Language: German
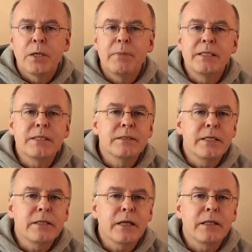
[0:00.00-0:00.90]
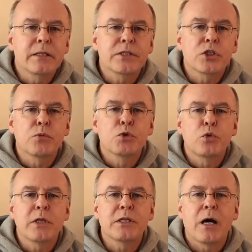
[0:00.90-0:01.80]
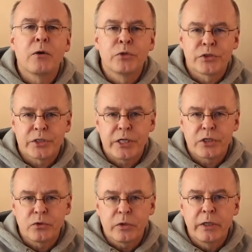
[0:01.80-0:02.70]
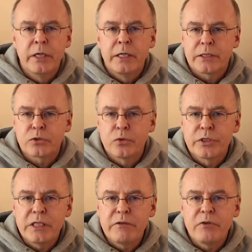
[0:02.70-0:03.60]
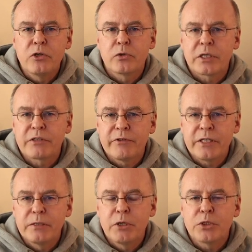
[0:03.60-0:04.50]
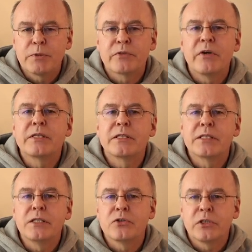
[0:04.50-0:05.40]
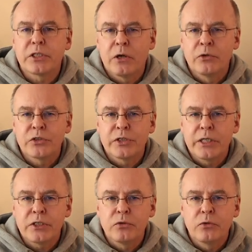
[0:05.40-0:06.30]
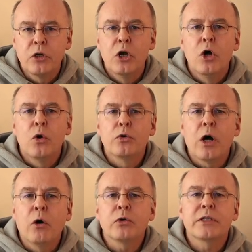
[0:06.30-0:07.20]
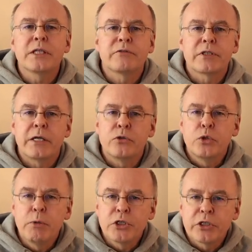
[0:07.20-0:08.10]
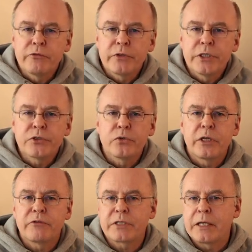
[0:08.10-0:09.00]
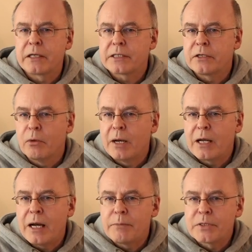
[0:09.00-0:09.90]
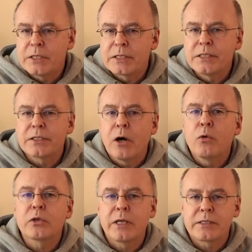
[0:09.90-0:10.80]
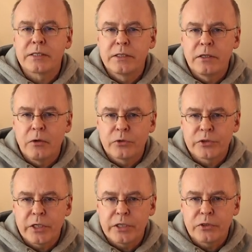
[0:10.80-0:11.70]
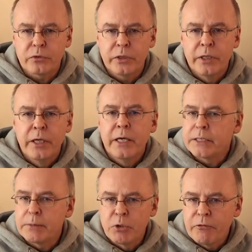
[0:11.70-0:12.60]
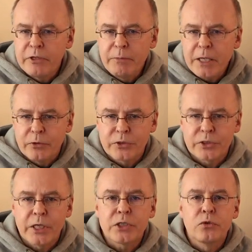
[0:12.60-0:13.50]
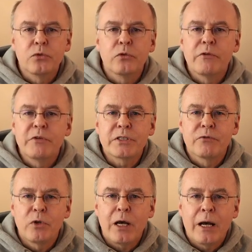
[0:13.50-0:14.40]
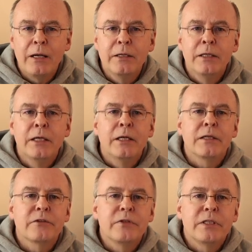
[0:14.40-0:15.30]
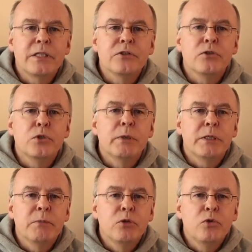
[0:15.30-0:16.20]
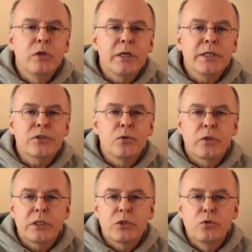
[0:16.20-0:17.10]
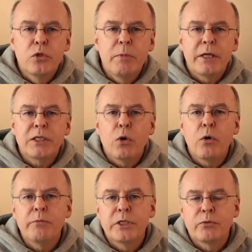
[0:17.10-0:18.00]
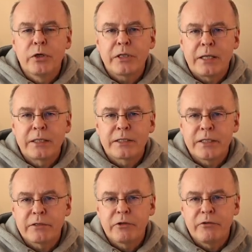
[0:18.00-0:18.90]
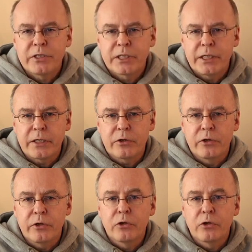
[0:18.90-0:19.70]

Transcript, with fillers: Bei diesen Dingen handelt es sich um sogenannte Auszeichnungen. Das Kursive und das Fette beispielsweise sind solche Auszeichnungen und auch, dass etwas eine Überschrift ist und etwas anderes ein normaler Absatz ist, auch das sind Auszeichnungen. Es gibt noch viel mehr Auszeichnungen und wir wissen wohl alle, dass wir diese über die Menüleiste oder die Toolbar, die oben in Word angezeigt wird, festlegen können.